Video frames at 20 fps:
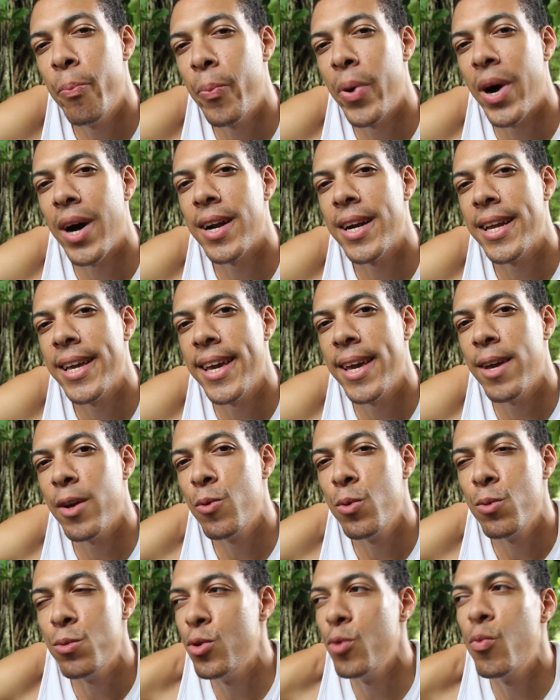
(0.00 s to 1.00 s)
parler
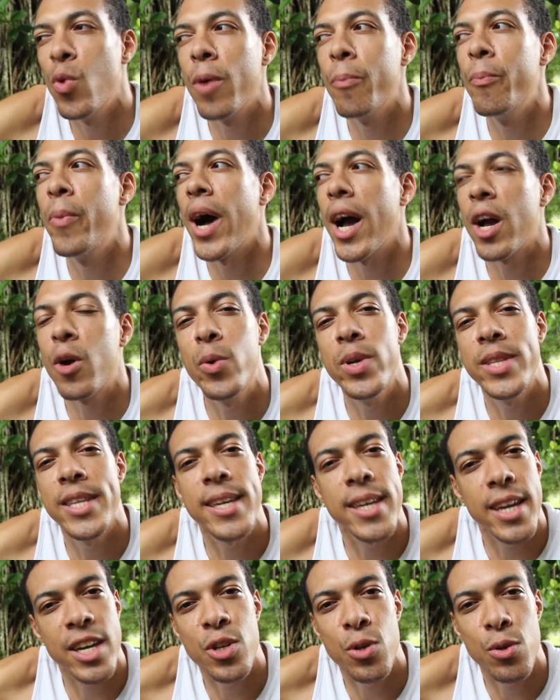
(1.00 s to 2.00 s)
ou du moins baragouiner
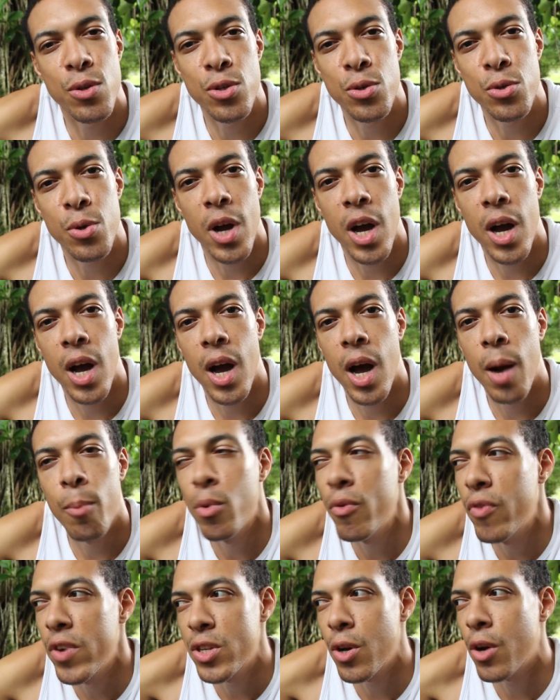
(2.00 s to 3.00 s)
quelque chose sur un, un
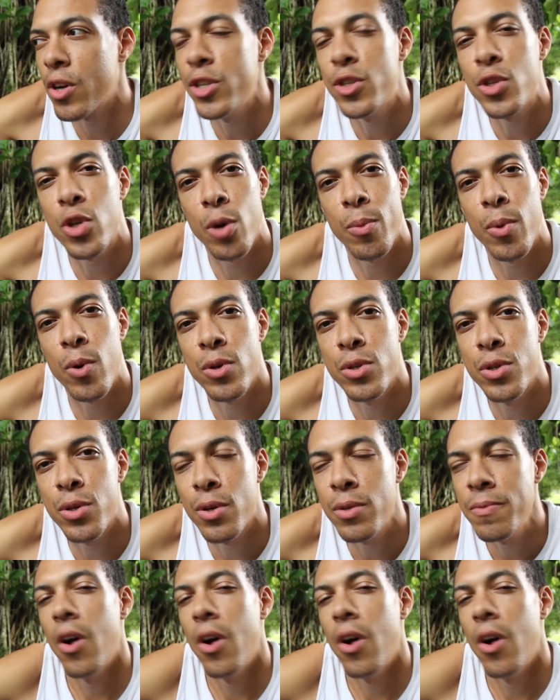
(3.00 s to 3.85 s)
mauvais enregistrement audio.